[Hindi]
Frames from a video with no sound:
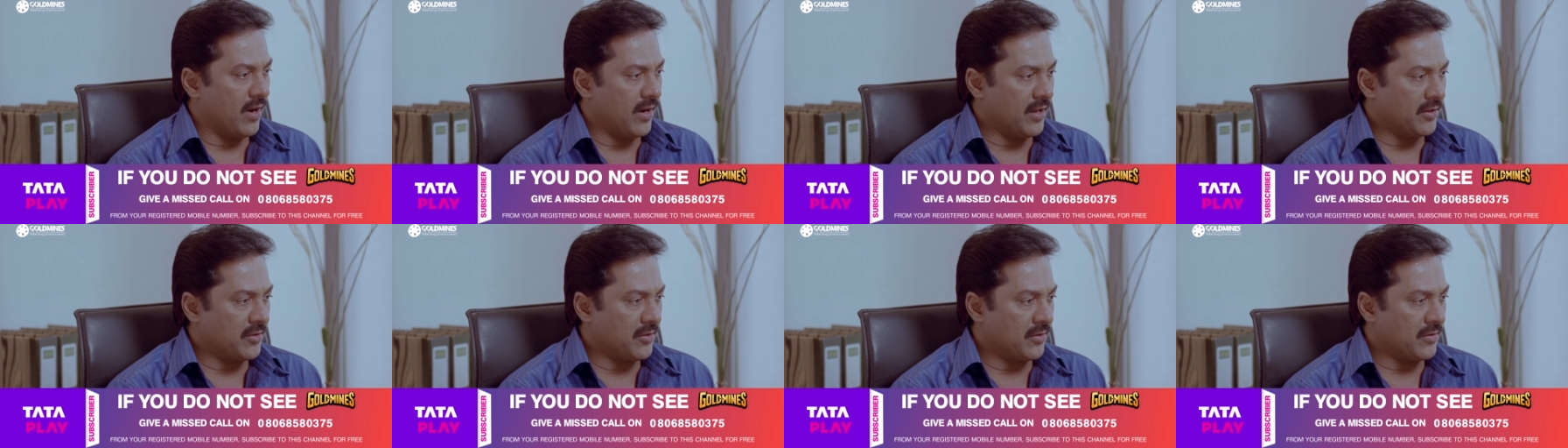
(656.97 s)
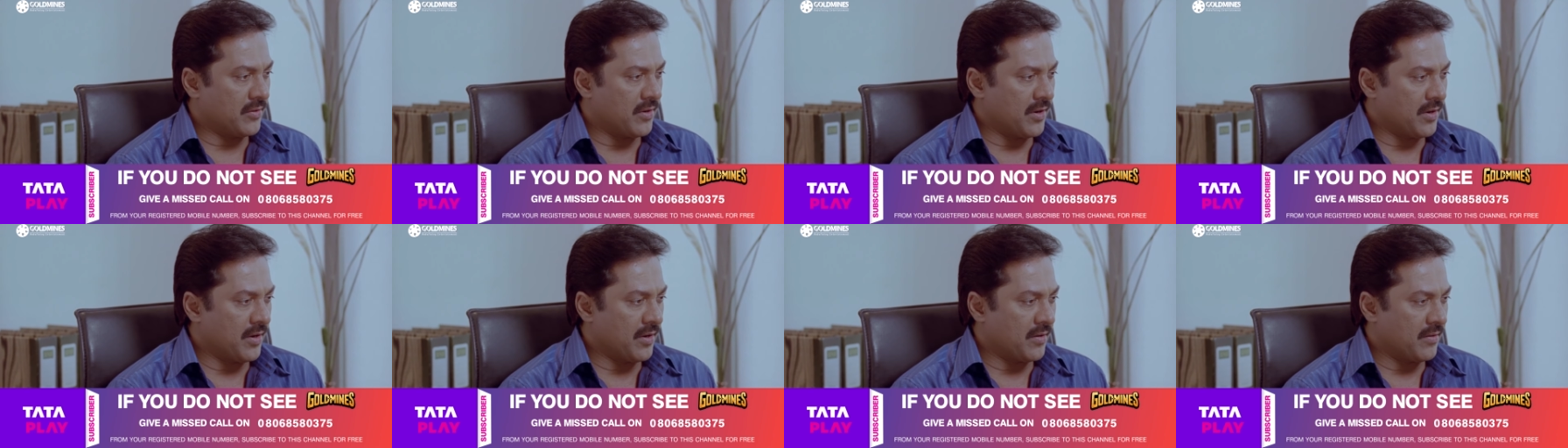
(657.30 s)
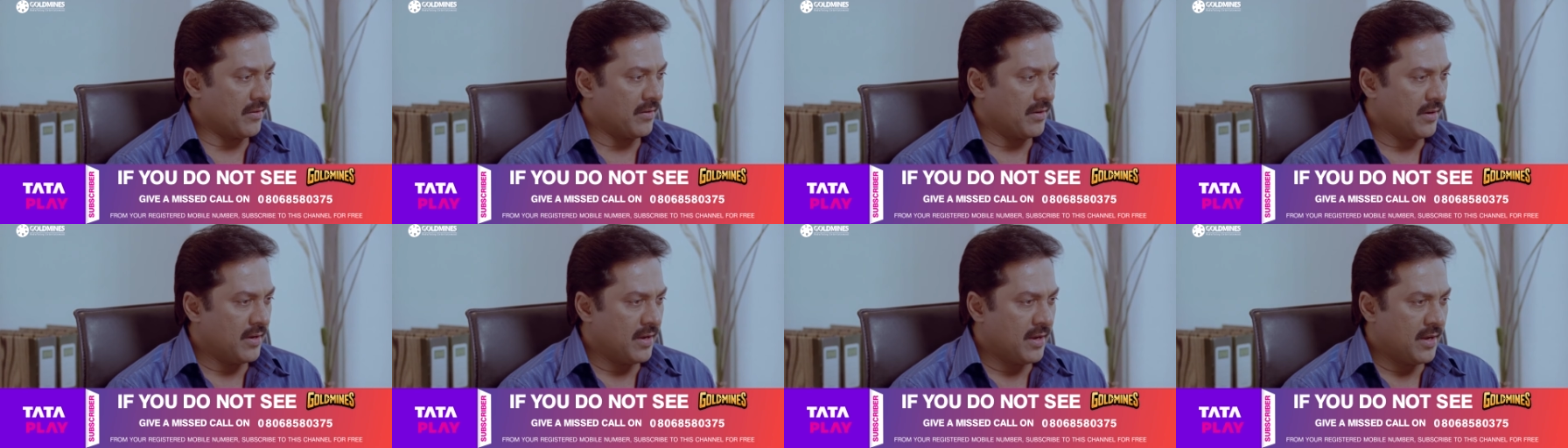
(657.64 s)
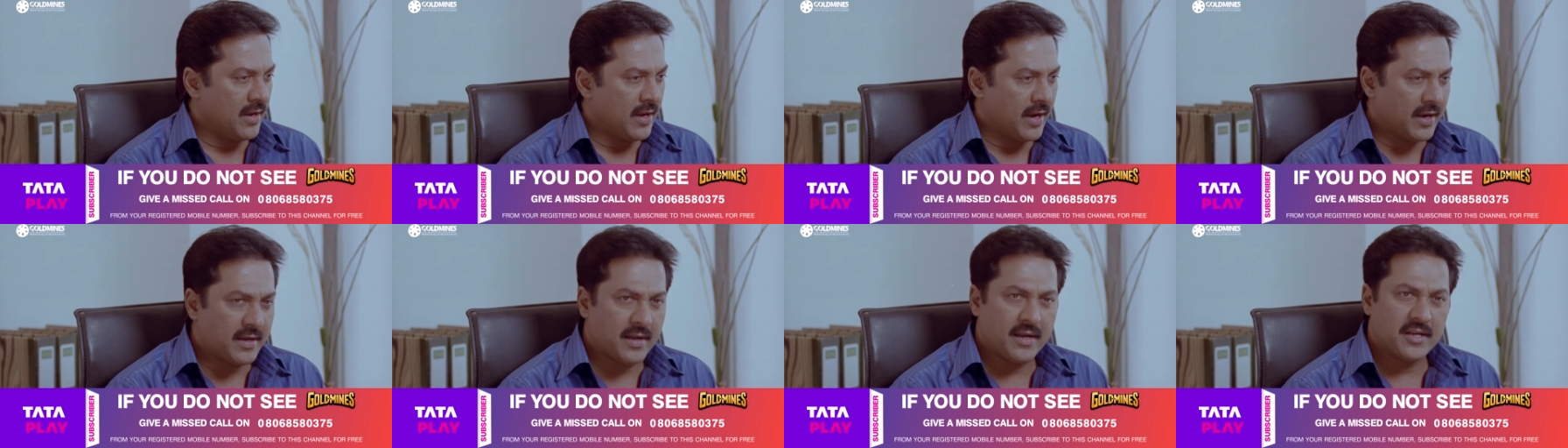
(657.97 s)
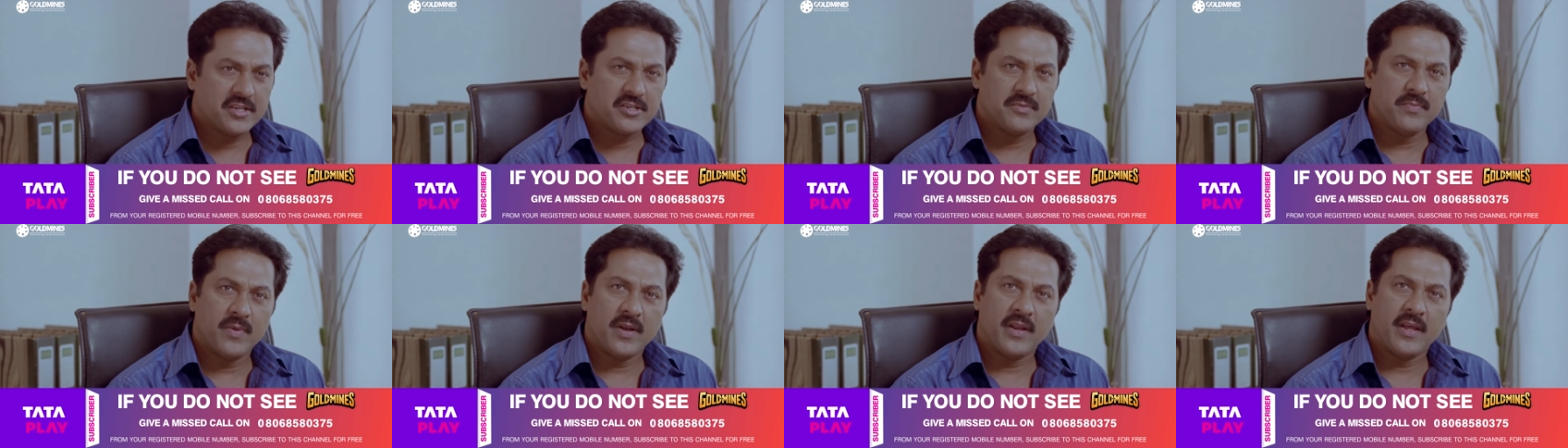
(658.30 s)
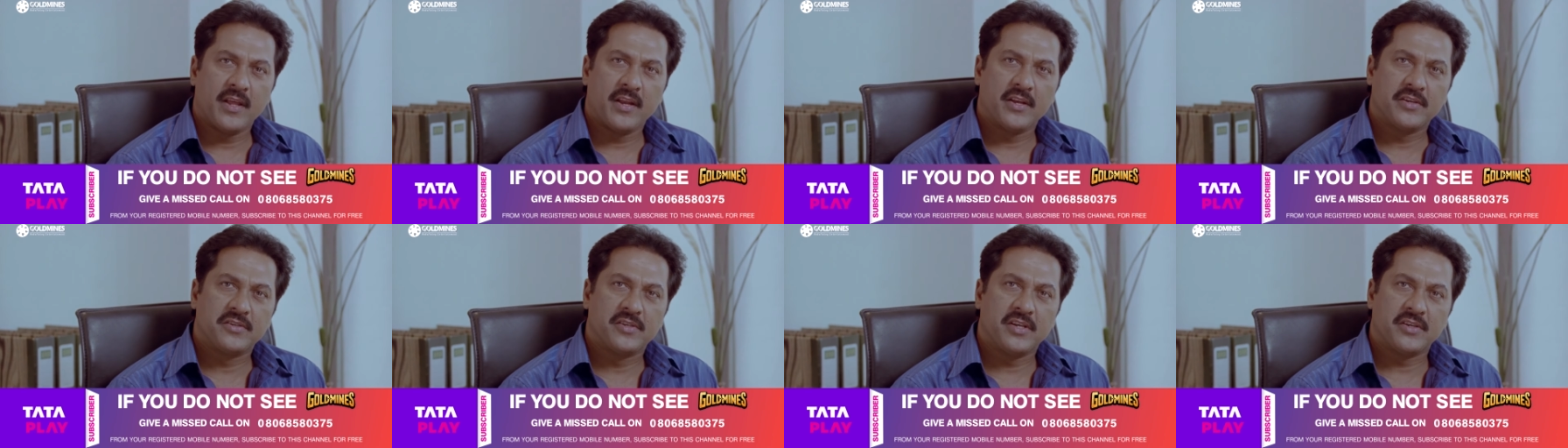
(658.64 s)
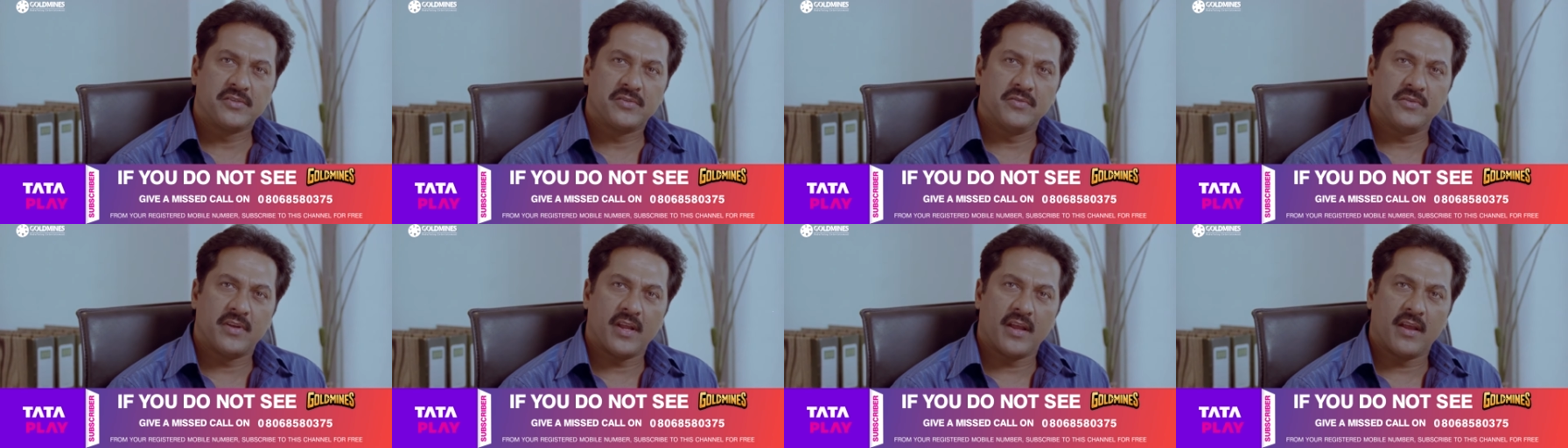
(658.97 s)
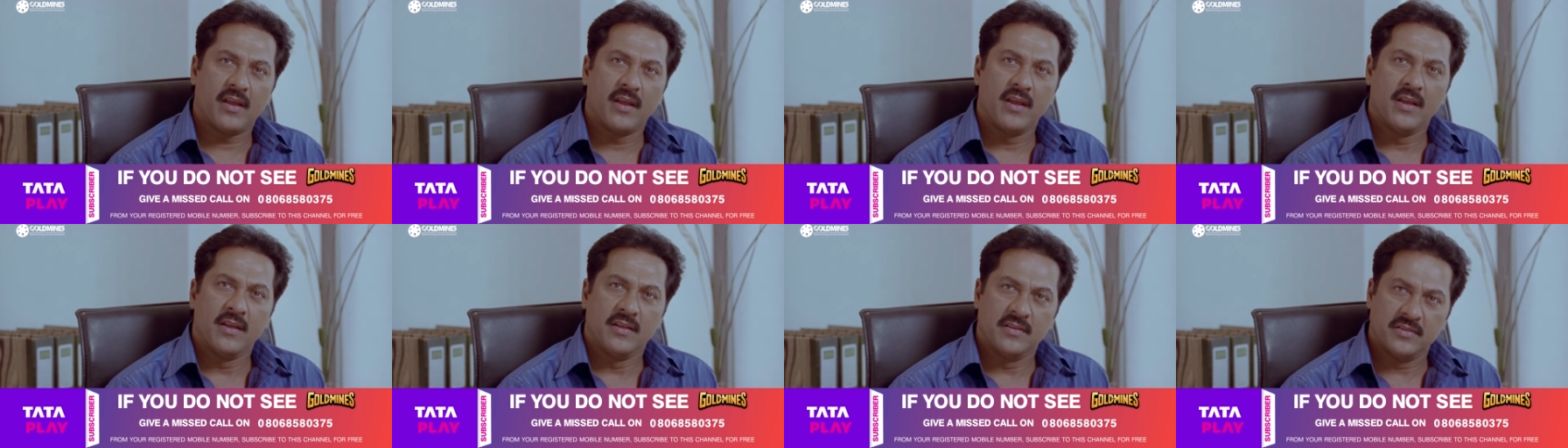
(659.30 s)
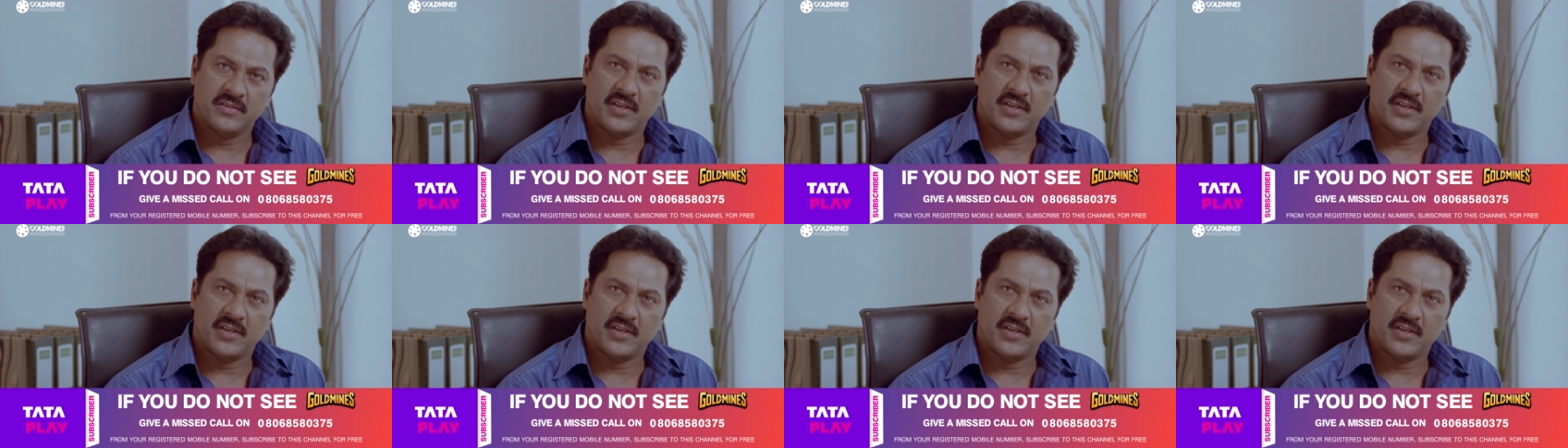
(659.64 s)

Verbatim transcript: खुद खोद रहे हैं सरेंडर हो गए होते तो